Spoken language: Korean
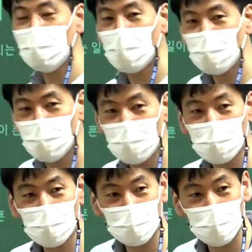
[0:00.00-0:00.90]
여러분들
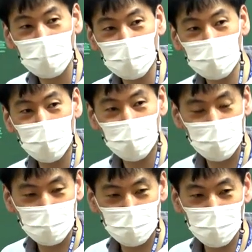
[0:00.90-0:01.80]
우스갯소리로 그런 얘기하죠.
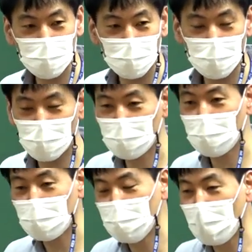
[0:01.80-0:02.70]
좀 웃어보라고
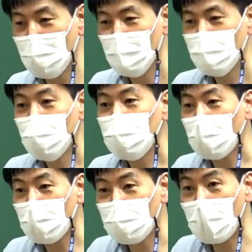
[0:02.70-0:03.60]
그런 얘기합니다.
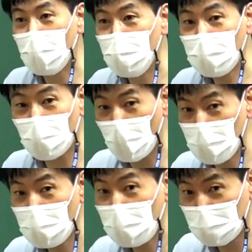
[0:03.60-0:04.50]
미국에 가면 아메리카
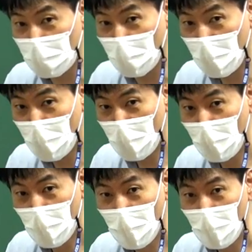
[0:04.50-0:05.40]
공산당 있다고.
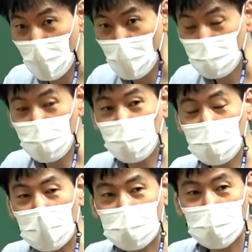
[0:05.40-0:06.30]

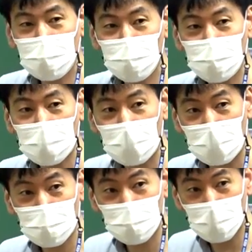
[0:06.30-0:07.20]
미국은 양당제 국가야,
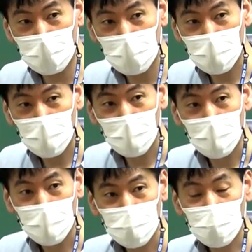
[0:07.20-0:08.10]
다당제 국가야.
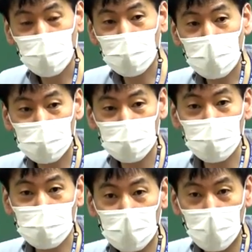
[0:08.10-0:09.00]
미국은 양당제
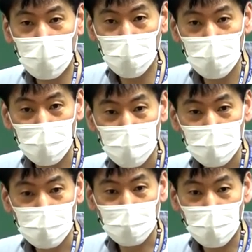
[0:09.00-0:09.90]
국가야.
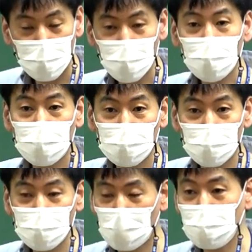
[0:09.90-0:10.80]
됐나? 미국은
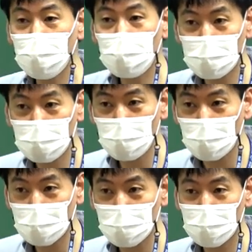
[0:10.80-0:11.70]
양당제 대표적인 양당제
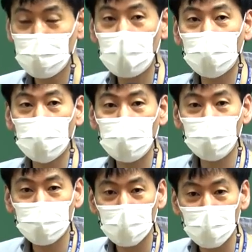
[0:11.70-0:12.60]
국가거든. 근데 양당제
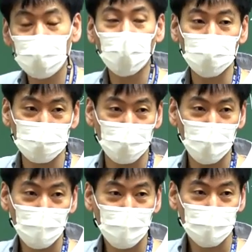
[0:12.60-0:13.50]
국가인데 뭐가 있어?
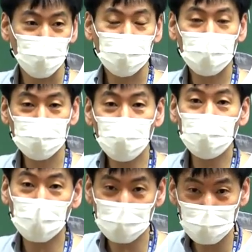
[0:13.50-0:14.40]
정당이
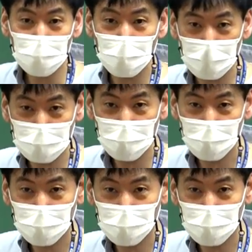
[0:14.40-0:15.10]
서른 개가 넘는단 말이지.